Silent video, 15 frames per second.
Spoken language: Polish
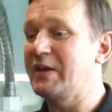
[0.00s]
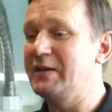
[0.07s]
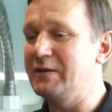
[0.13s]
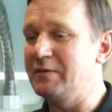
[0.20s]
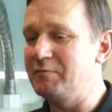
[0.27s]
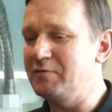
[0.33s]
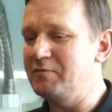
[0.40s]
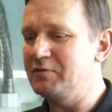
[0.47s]

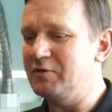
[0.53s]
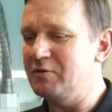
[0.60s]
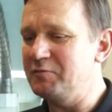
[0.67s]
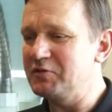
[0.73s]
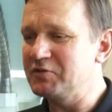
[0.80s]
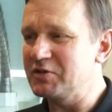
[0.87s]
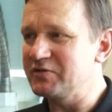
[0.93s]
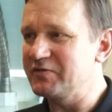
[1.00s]
E, były to
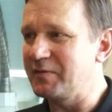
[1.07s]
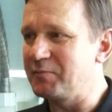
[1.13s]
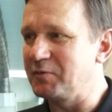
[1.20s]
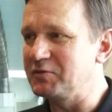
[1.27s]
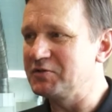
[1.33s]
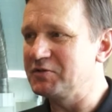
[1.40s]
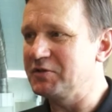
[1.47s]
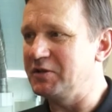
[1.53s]
Mistrzostwa
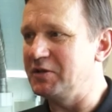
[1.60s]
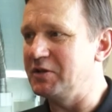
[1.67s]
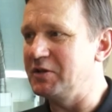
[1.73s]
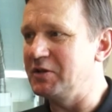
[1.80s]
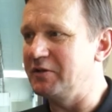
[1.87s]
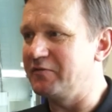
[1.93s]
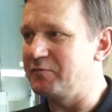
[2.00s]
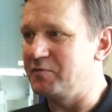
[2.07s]

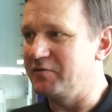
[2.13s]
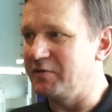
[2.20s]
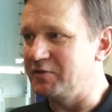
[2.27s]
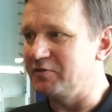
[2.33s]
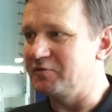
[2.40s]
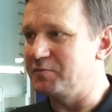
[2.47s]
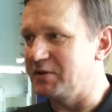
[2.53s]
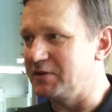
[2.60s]
Polski w
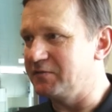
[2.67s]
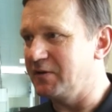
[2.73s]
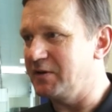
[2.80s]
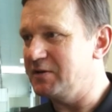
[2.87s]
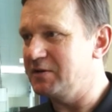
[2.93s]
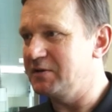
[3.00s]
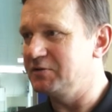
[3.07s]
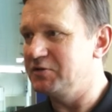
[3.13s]
pływaniu w
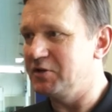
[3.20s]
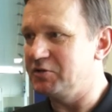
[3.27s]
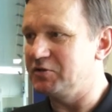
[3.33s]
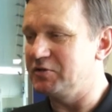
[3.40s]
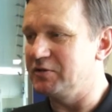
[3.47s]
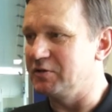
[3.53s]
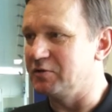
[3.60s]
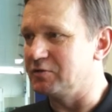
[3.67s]
płetwach
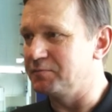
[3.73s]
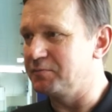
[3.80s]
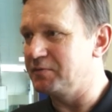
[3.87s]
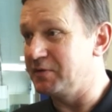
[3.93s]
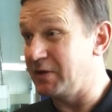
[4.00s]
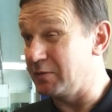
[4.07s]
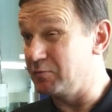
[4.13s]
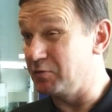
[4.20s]
dzieci grup
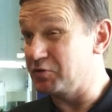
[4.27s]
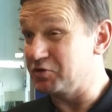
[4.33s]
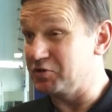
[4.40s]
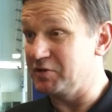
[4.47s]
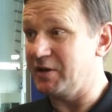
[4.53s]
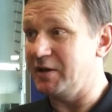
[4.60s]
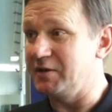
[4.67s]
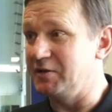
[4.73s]

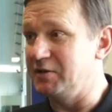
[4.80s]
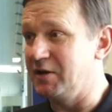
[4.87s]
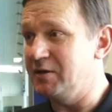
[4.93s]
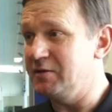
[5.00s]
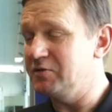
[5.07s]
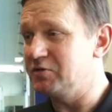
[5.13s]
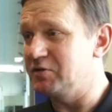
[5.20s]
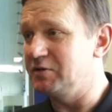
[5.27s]
najmłodszych EID,
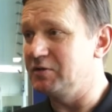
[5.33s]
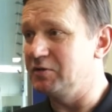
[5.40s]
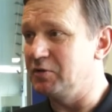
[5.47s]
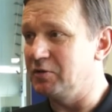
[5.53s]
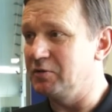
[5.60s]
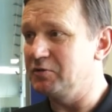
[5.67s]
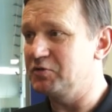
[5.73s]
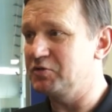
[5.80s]
czyli
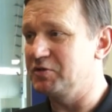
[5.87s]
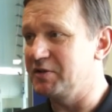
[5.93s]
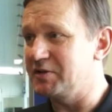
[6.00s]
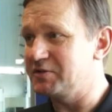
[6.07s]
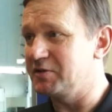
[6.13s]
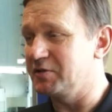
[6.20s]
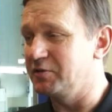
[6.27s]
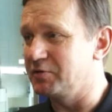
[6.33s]
do
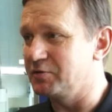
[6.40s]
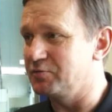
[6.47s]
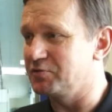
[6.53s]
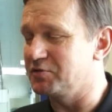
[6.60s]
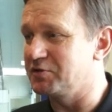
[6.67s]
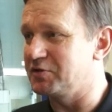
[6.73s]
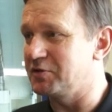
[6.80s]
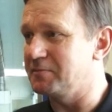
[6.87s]
13 roku
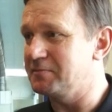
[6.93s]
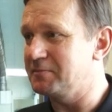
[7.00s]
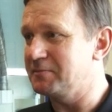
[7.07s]
życia.